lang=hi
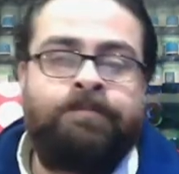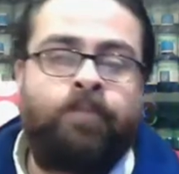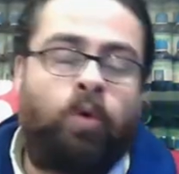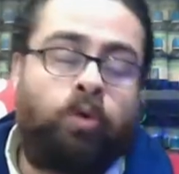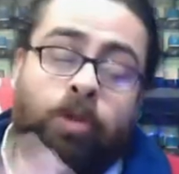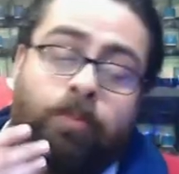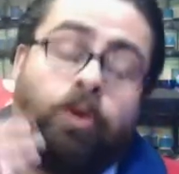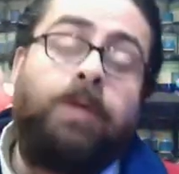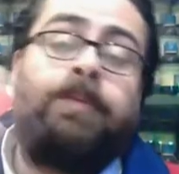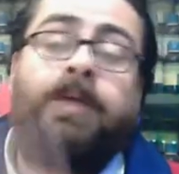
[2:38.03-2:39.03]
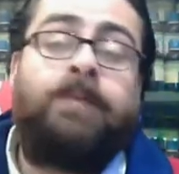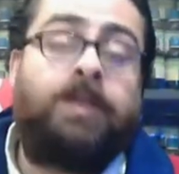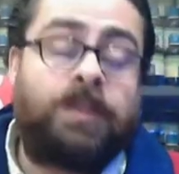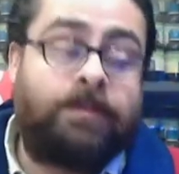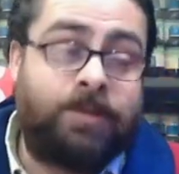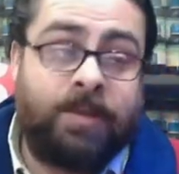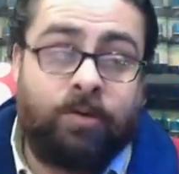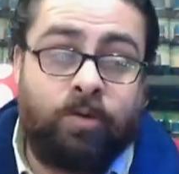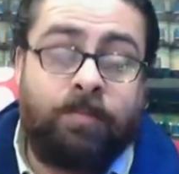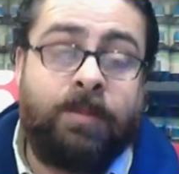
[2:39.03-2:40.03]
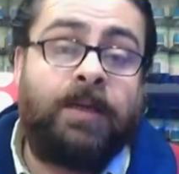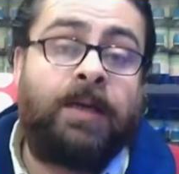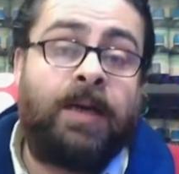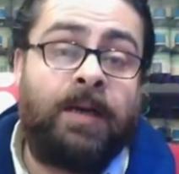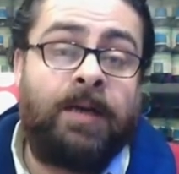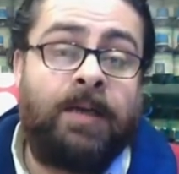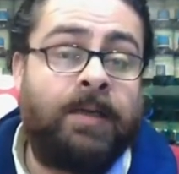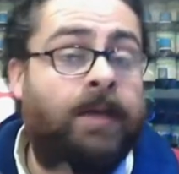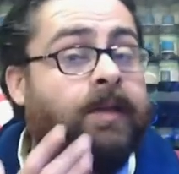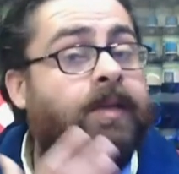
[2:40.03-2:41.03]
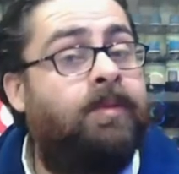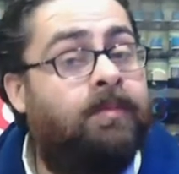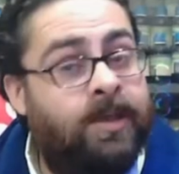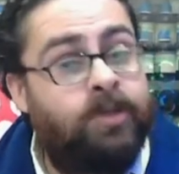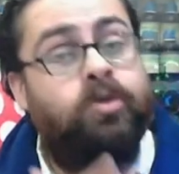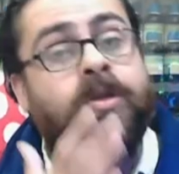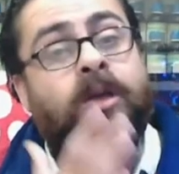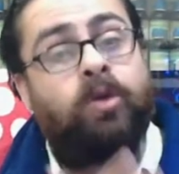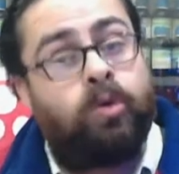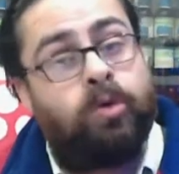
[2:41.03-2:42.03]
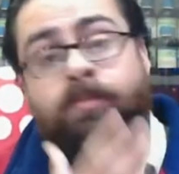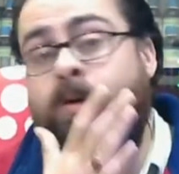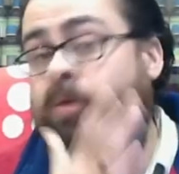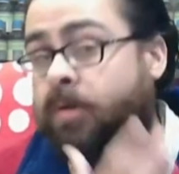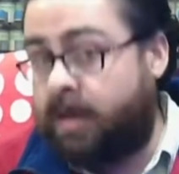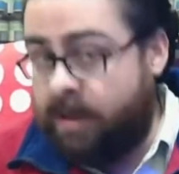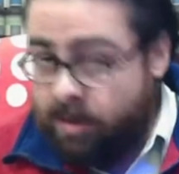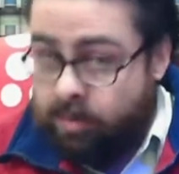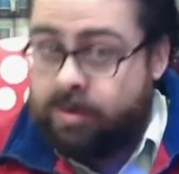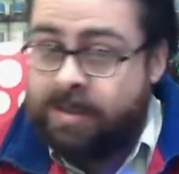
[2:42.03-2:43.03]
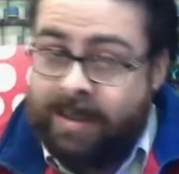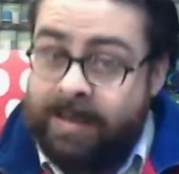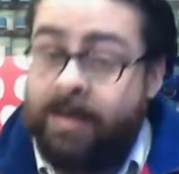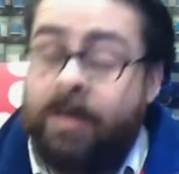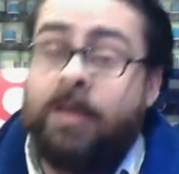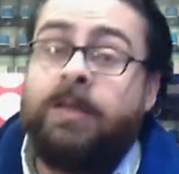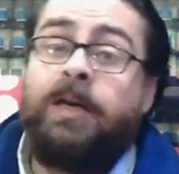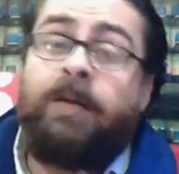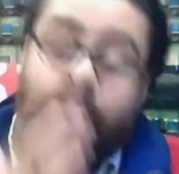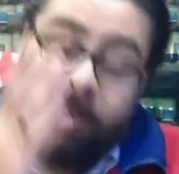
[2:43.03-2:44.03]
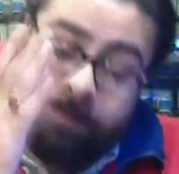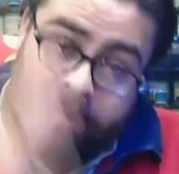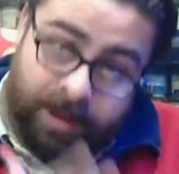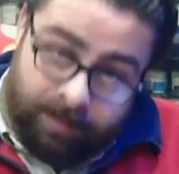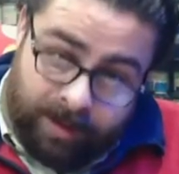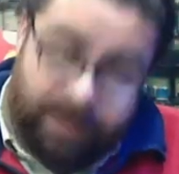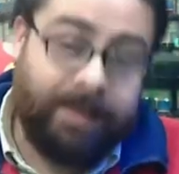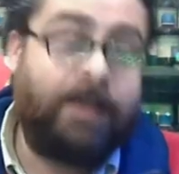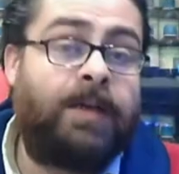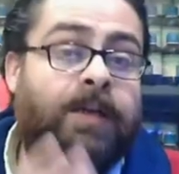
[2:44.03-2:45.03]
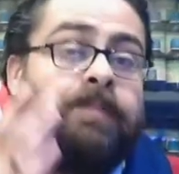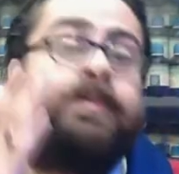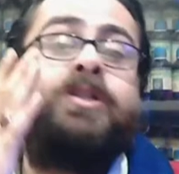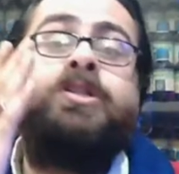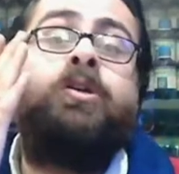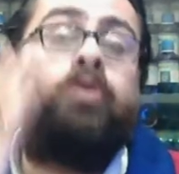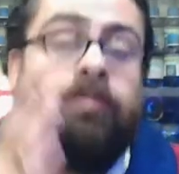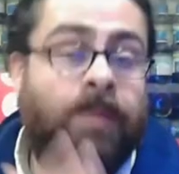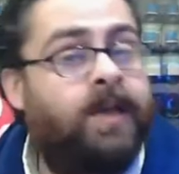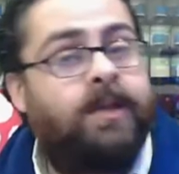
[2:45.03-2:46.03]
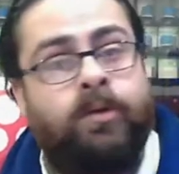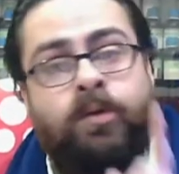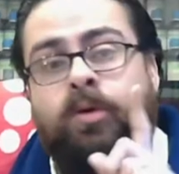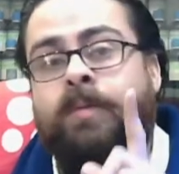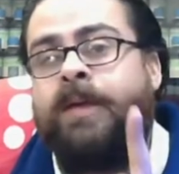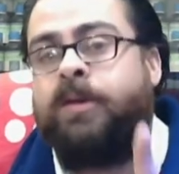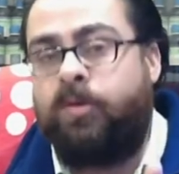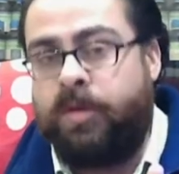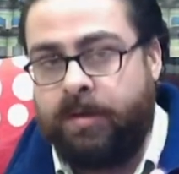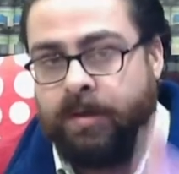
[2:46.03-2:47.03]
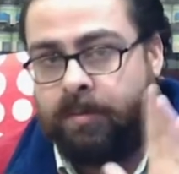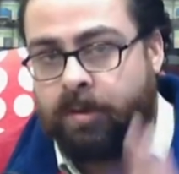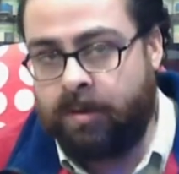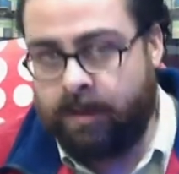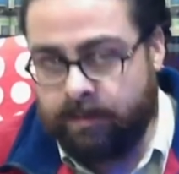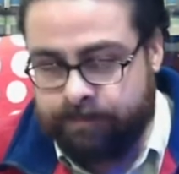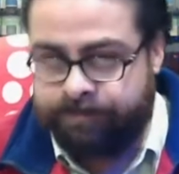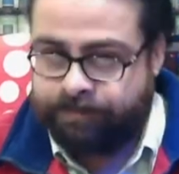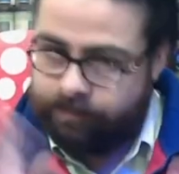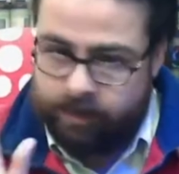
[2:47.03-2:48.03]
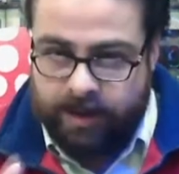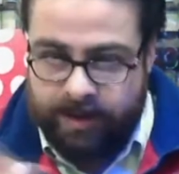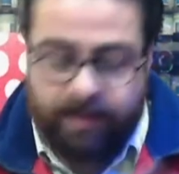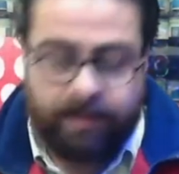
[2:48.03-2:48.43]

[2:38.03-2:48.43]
और उसकी पूरी परिभाषा पे जाएं तो उसमें यह कहा गया है कि ऐसी बीमारी जो या तो खुद ब खुद सही हो जाए या अपनी वर्नेबिलिटी के कारण पेशेंट को मार दे उसको हम एक्यूट डिजीज़ बोलते हैं ठीक है